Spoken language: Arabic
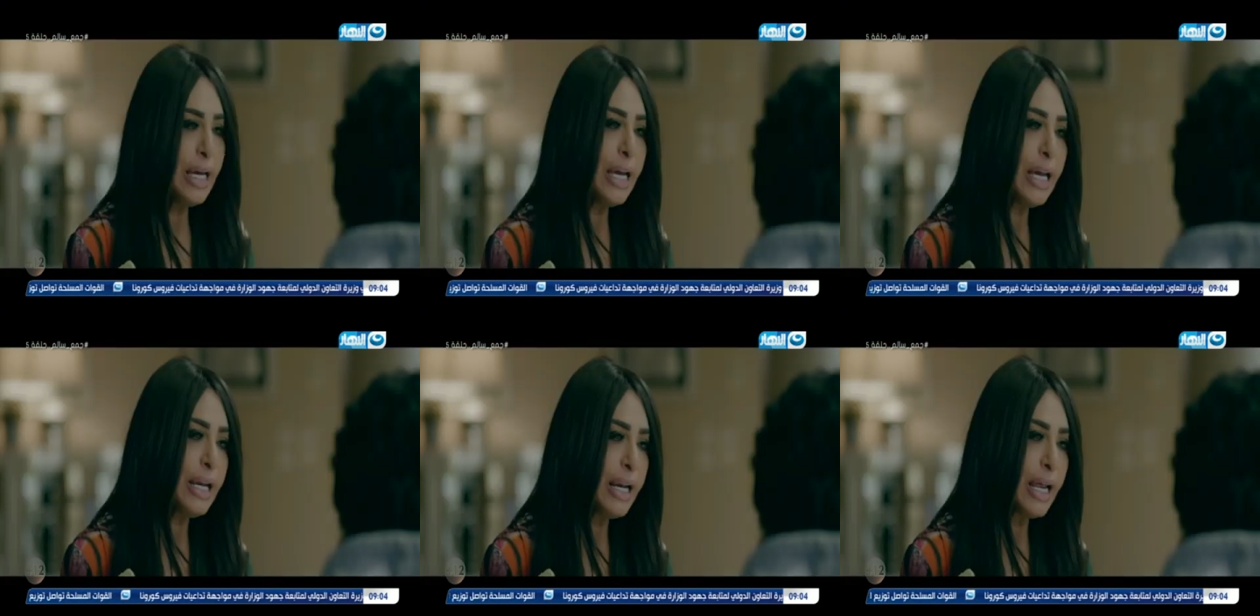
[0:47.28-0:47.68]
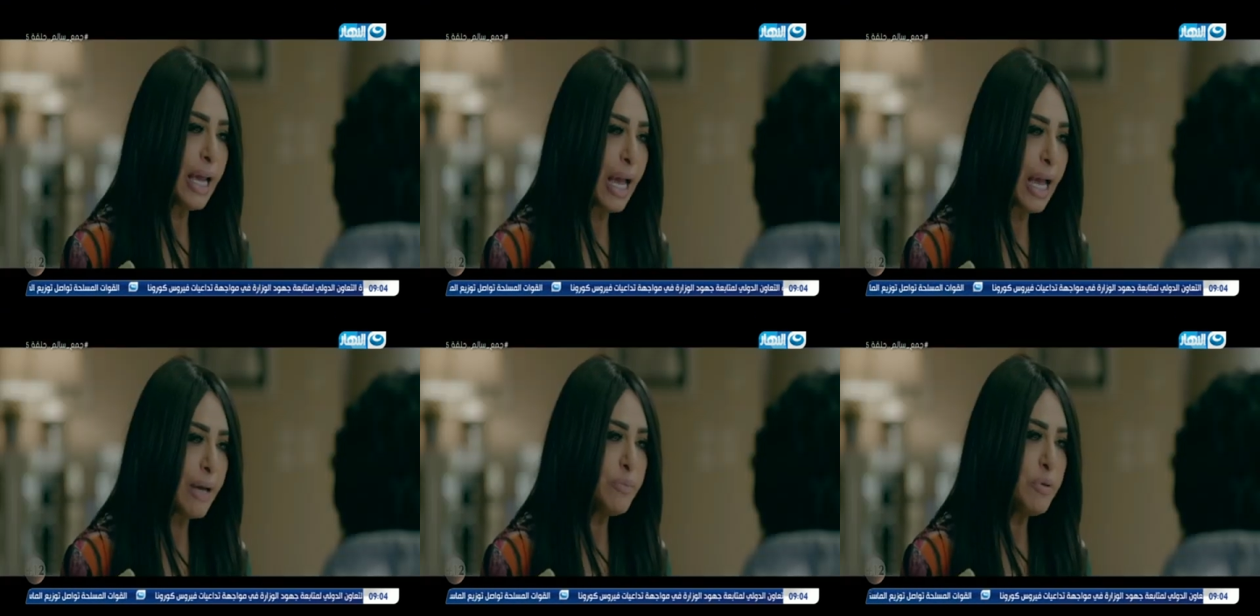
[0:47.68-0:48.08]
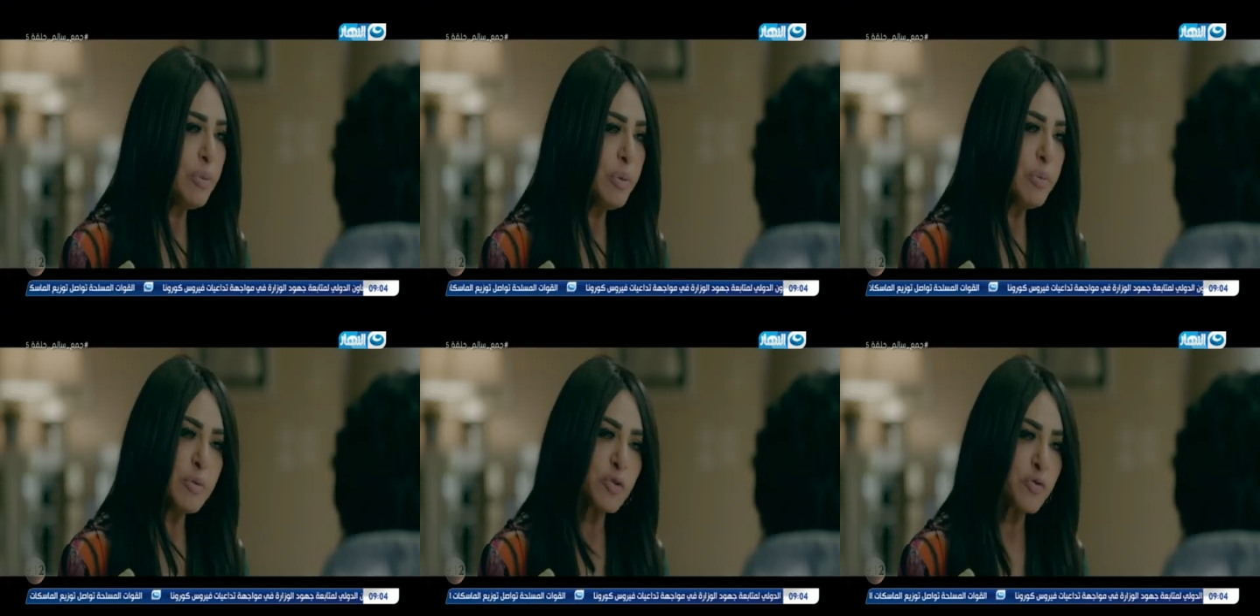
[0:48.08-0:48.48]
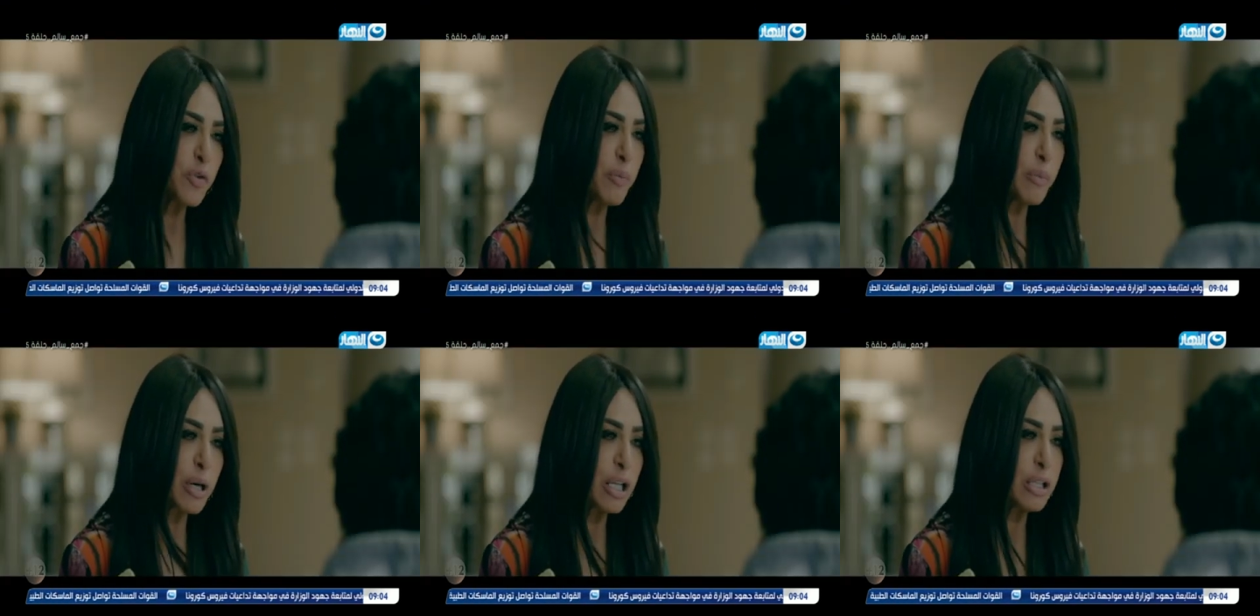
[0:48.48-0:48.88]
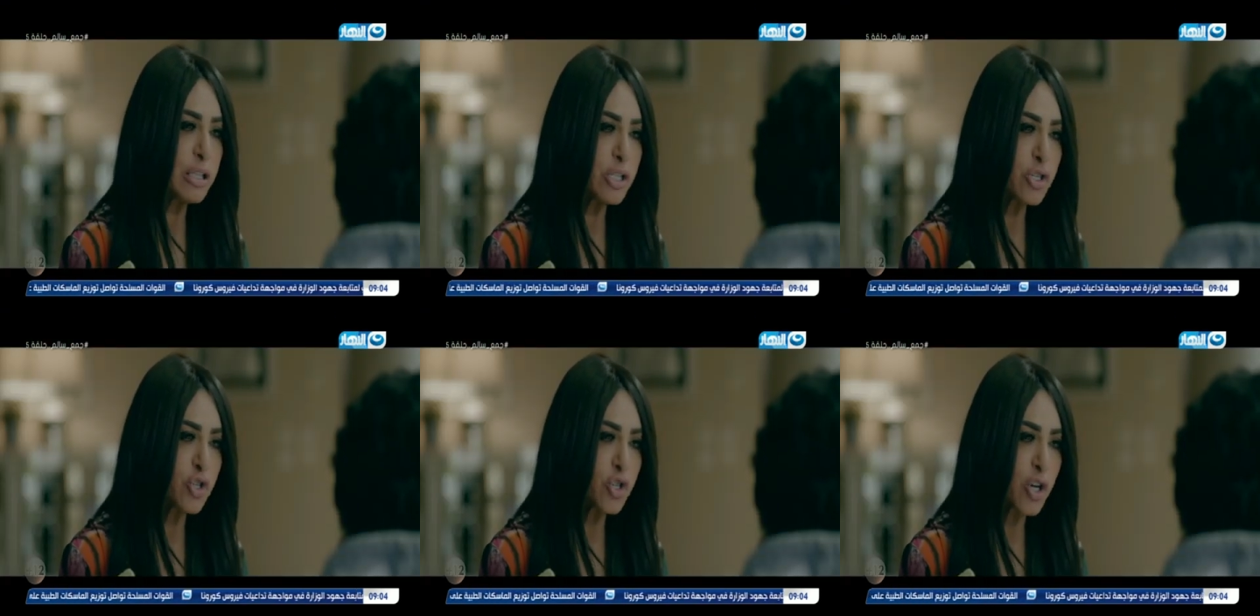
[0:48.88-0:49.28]
احنا يا حبيبي مش في
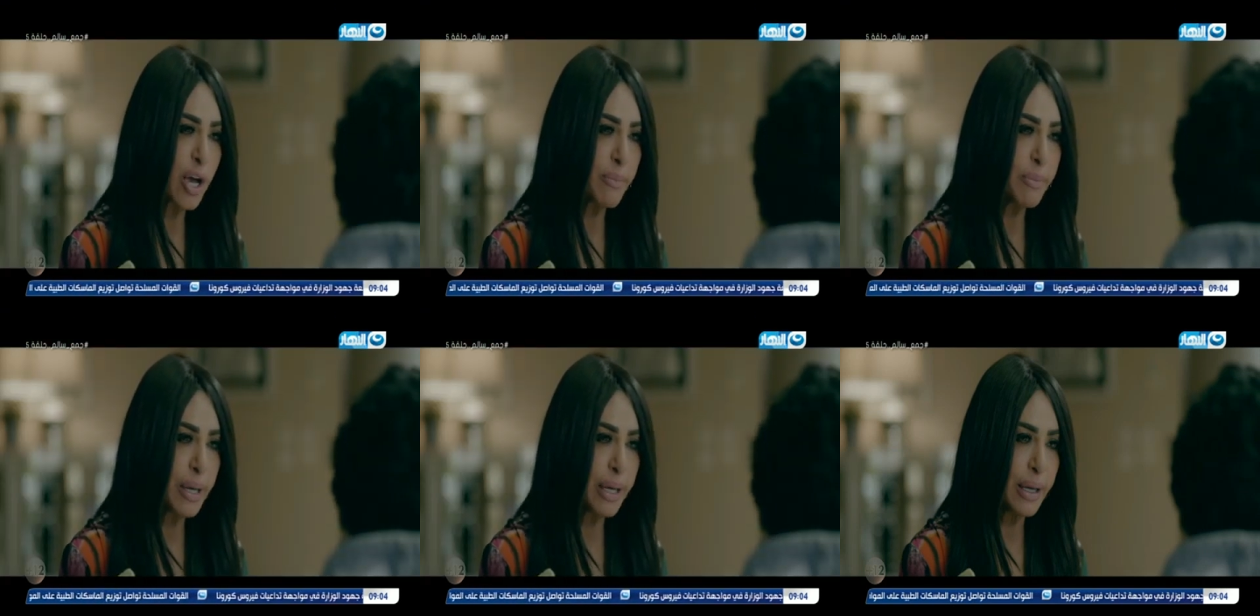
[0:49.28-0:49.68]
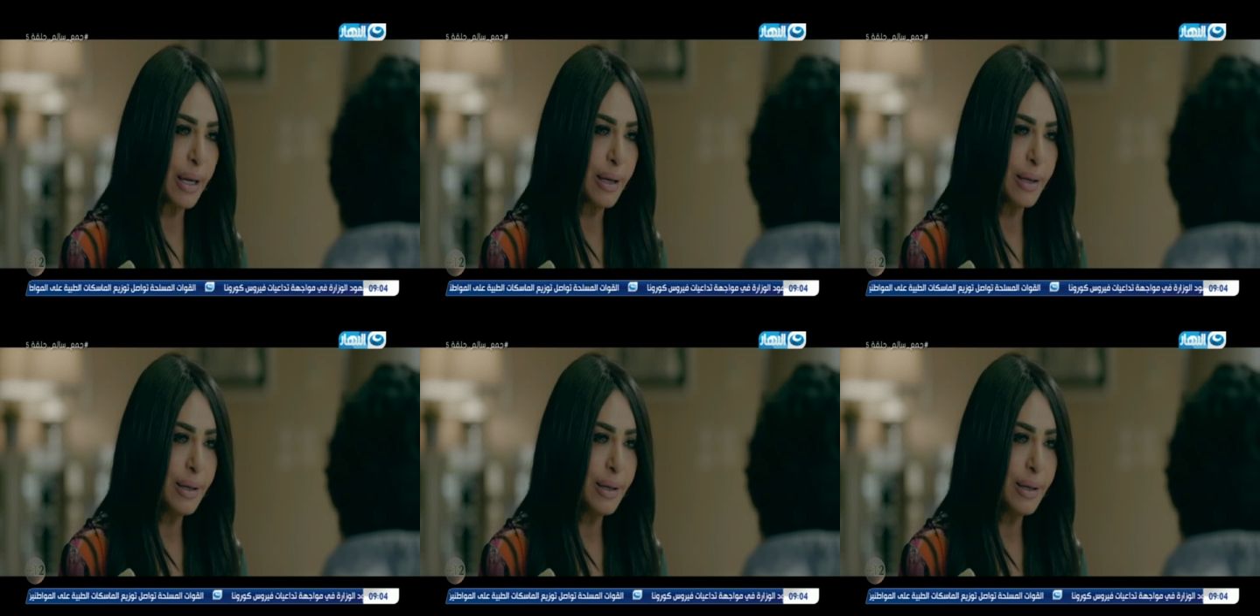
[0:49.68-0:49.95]
المناطق الشعبية